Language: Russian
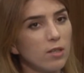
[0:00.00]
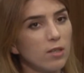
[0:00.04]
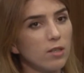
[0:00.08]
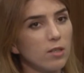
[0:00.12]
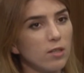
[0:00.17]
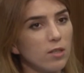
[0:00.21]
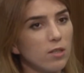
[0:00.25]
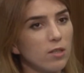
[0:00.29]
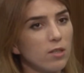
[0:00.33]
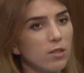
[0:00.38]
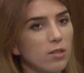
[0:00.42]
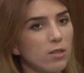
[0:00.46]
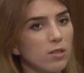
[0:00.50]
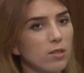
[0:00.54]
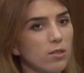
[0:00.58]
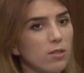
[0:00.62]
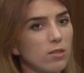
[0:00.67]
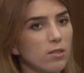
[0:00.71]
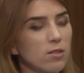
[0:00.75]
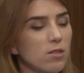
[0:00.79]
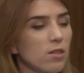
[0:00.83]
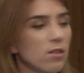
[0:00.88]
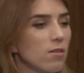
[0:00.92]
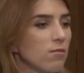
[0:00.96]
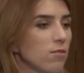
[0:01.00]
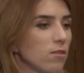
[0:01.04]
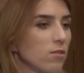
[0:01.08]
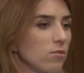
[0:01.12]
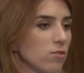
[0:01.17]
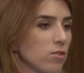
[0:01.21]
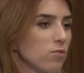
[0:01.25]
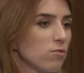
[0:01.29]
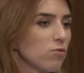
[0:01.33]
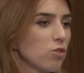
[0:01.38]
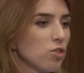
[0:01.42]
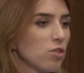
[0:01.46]
И слава
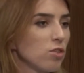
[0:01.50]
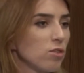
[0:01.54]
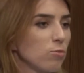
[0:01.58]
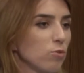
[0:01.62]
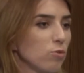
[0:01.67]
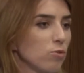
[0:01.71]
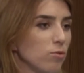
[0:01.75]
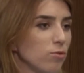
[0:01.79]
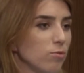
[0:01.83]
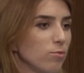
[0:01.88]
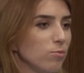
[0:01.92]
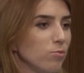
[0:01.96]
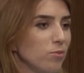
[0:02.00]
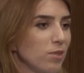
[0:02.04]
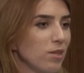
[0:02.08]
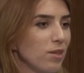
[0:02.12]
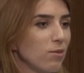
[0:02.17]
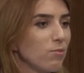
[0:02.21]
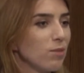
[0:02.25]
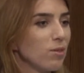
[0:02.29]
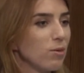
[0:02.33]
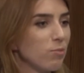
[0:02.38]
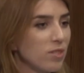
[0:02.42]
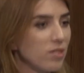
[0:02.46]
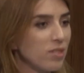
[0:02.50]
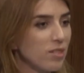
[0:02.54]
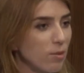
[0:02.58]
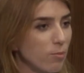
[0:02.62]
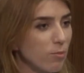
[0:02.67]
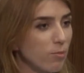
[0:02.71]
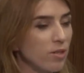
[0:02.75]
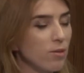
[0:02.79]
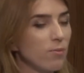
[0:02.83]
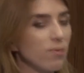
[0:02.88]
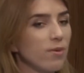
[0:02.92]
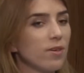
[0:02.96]
Всевышнему, меня мои близкие
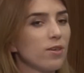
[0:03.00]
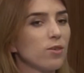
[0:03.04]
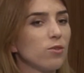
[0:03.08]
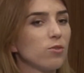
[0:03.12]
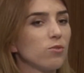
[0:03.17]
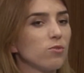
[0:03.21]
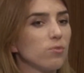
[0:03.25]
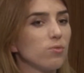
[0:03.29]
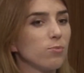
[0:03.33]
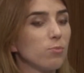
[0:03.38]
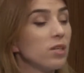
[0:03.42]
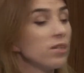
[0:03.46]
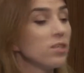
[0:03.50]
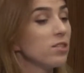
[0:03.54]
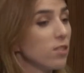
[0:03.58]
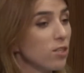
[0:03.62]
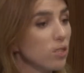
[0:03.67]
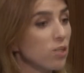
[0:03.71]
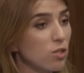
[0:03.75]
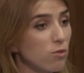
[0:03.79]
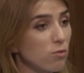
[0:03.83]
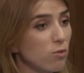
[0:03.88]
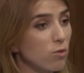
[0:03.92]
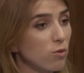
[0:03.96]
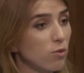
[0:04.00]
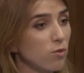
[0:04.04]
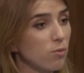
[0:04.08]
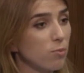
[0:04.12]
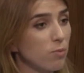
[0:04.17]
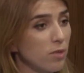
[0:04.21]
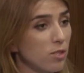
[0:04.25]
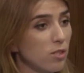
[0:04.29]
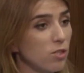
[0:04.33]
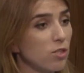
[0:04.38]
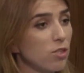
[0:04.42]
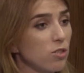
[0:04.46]
понимают, а, поддерживают, а,
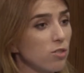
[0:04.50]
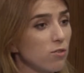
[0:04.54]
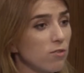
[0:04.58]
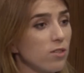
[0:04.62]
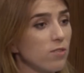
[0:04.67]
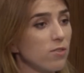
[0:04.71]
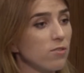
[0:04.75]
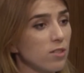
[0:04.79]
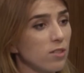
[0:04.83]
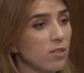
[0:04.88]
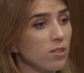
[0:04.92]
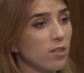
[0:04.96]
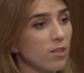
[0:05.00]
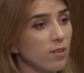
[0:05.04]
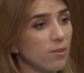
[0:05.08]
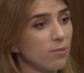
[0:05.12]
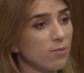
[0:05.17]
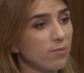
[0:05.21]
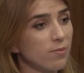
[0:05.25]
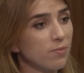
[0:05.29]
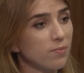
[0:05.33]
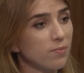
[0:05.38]
аминь, поддерживали аминь. всегда.